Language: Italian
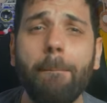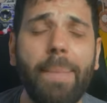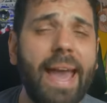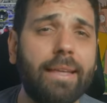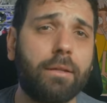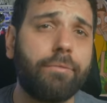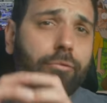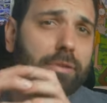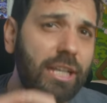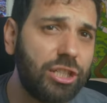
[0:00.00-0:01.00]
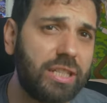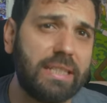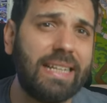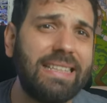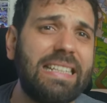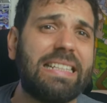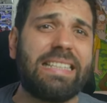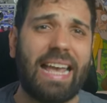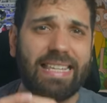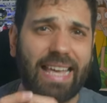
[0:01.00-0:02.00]
Petrov decise di
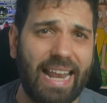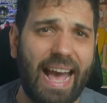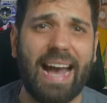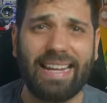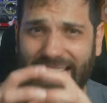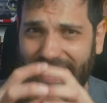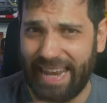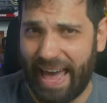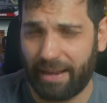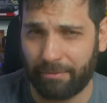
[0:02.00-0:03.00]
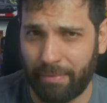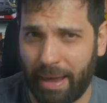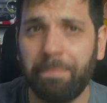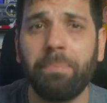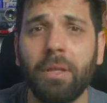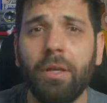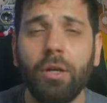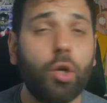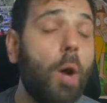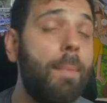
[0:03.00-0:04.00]
segnalare l'allarme
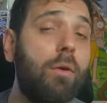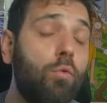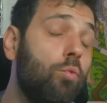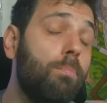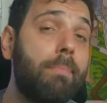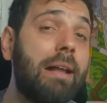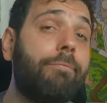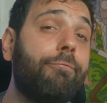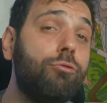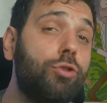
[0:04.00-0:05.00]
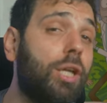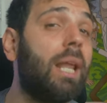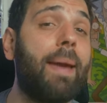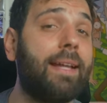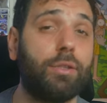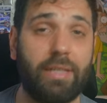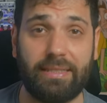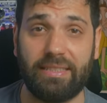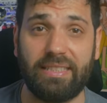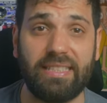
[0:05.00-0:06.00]
come un malfunzionamento
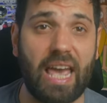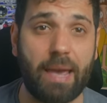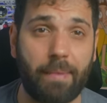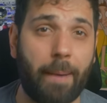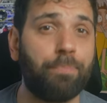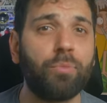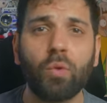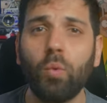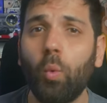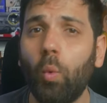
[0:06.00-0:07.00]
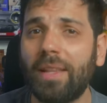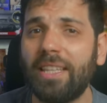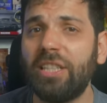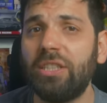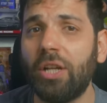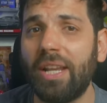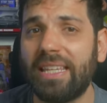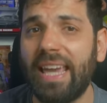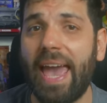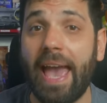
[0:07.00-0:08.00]
del sistema. Una
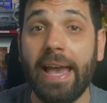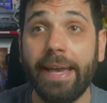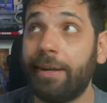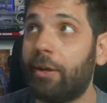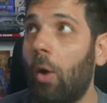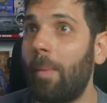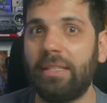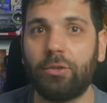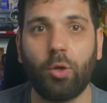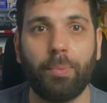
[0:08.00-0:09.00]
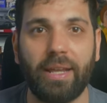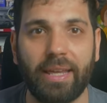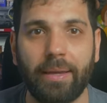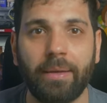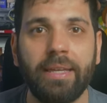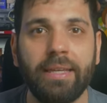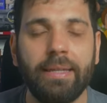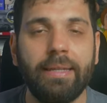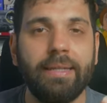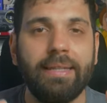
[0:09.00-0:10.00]
decisione che, come si scoprì,
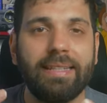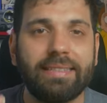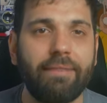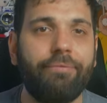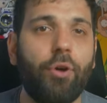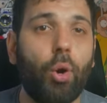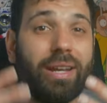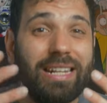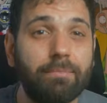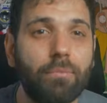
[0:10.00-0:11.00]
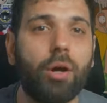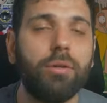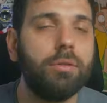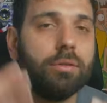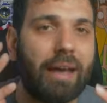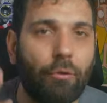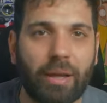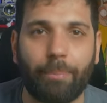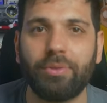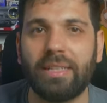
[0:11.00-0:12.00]
salvò il mondo da
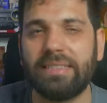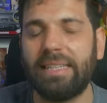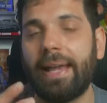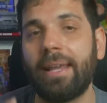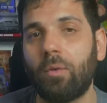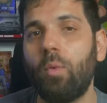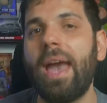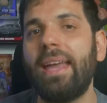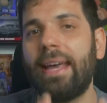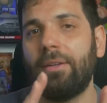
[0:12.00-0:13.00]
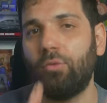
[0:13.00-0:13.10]
una potenziale guerra